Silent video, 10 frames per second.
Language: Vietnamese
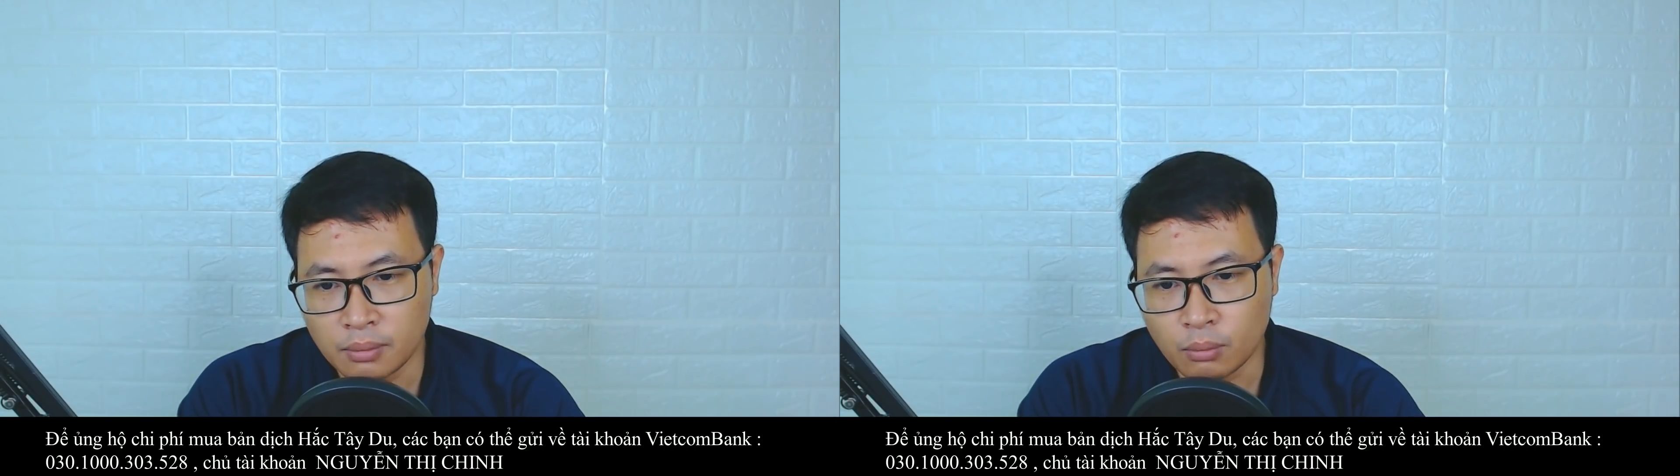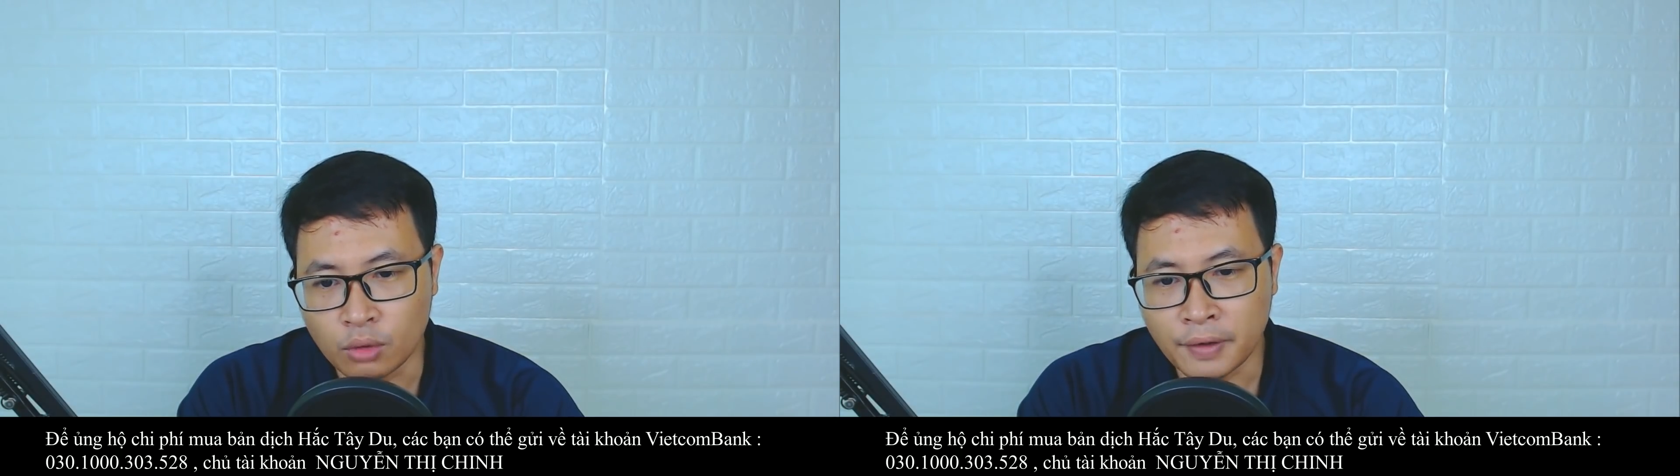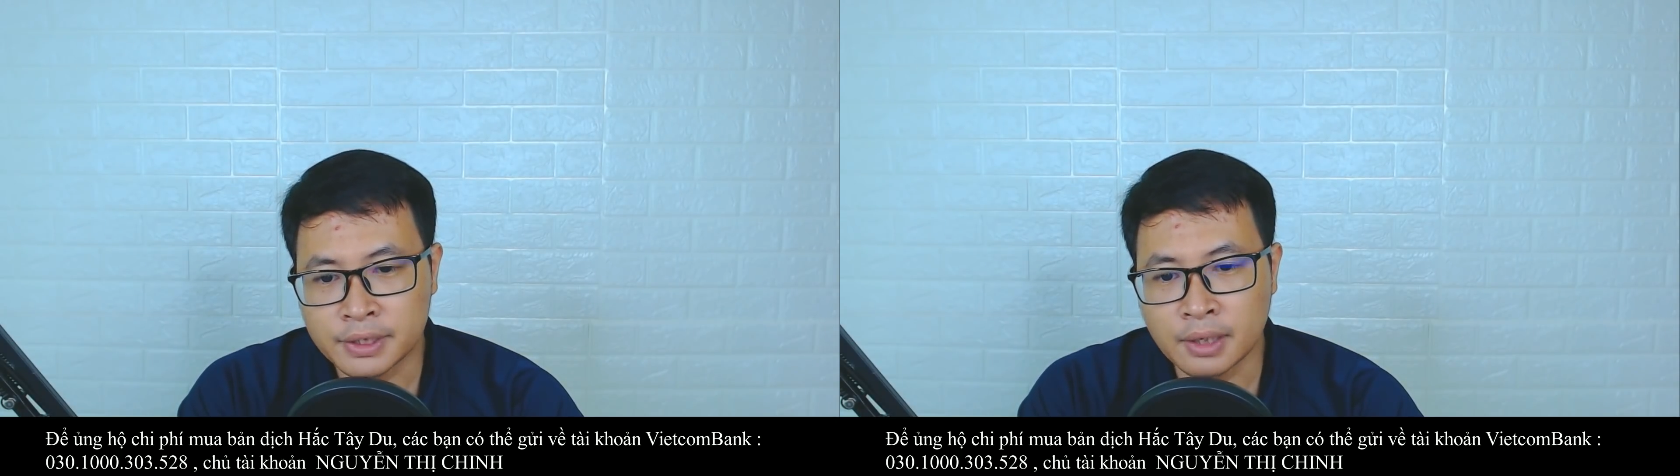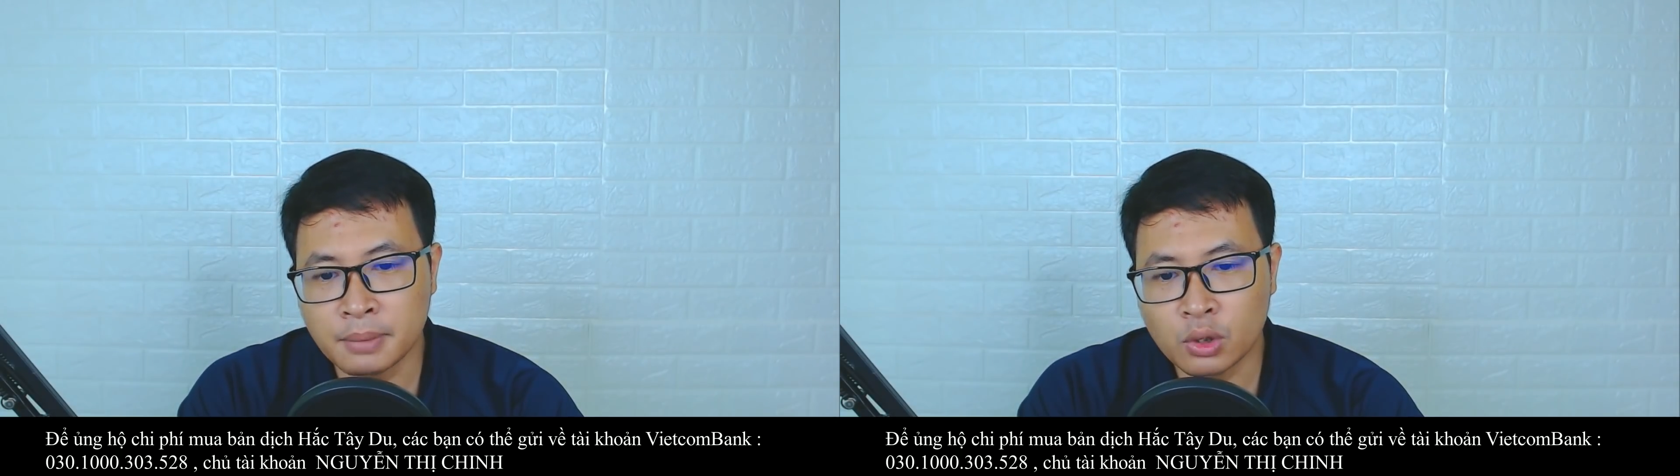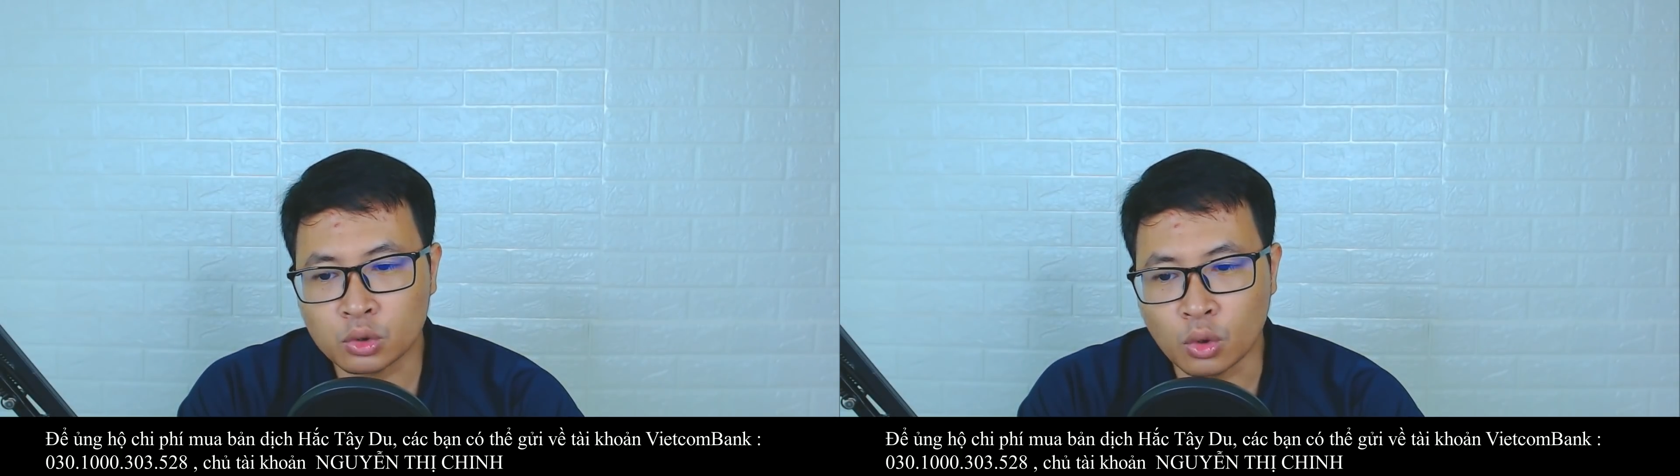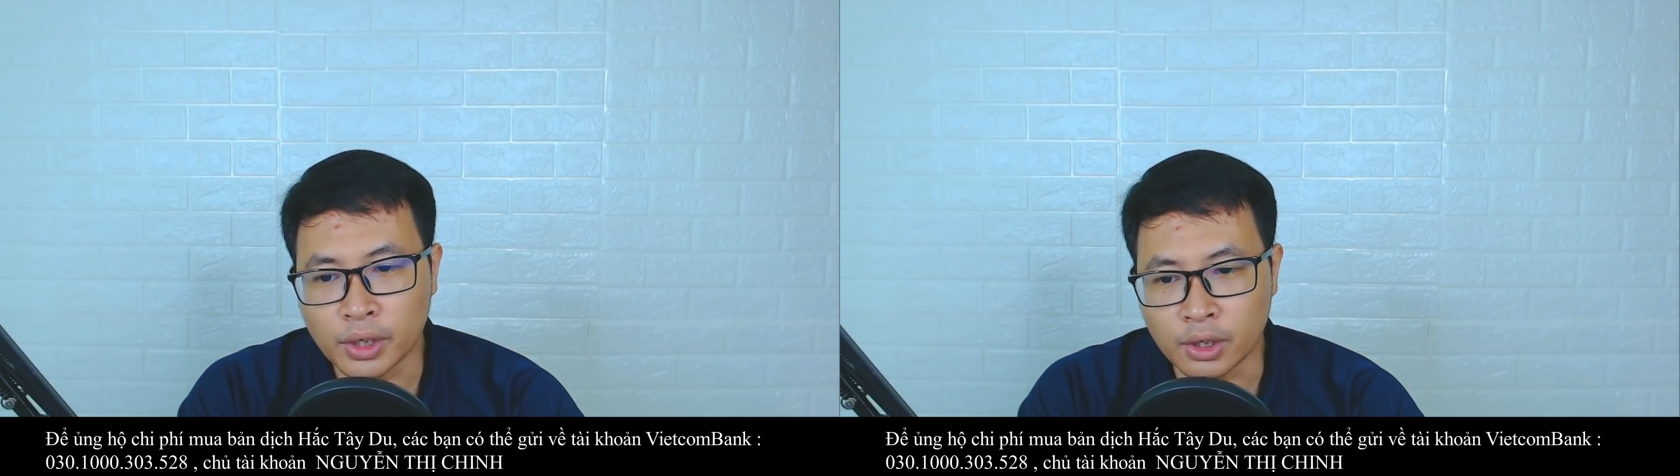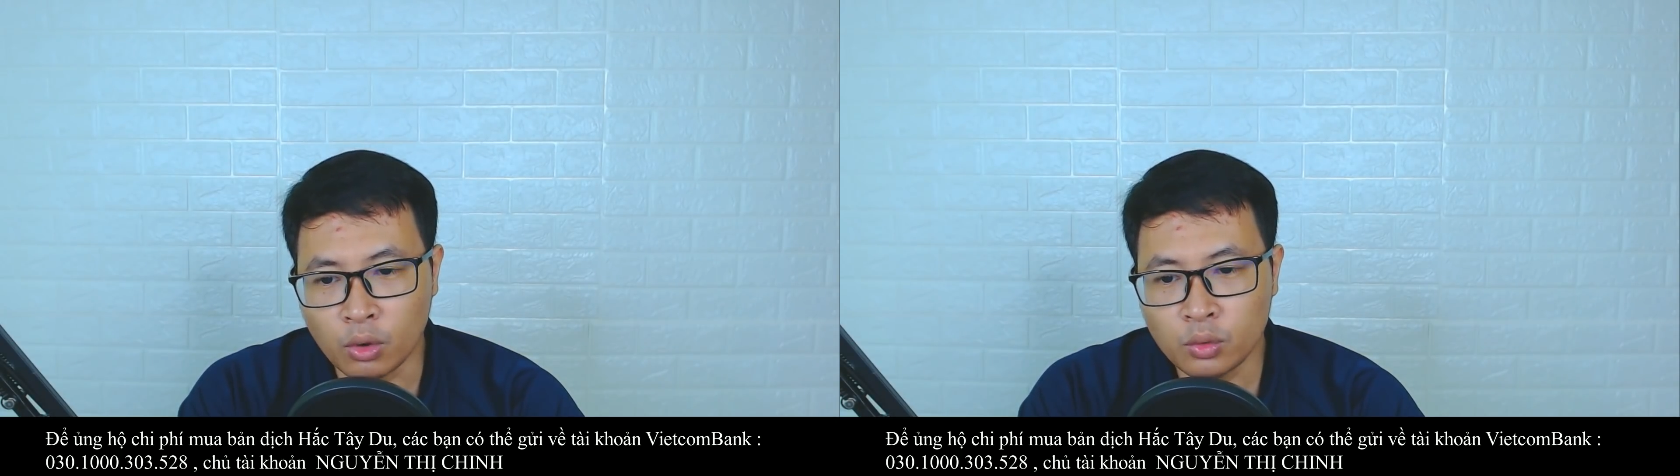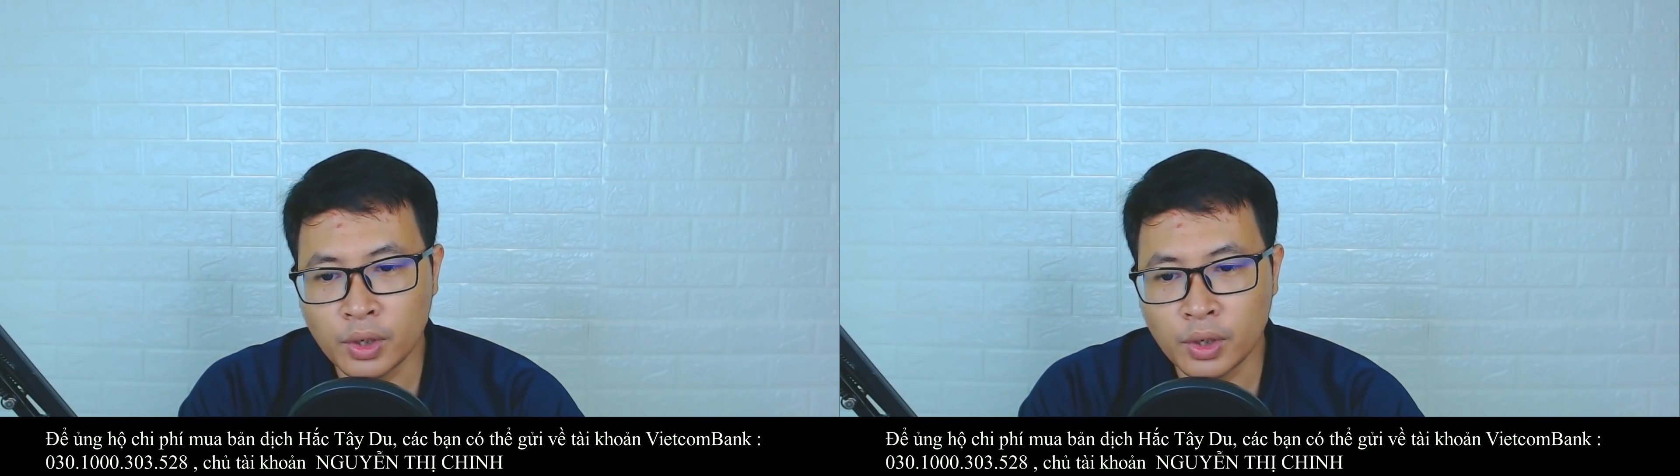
Bốn vách thiên bích của tổ đình hỗn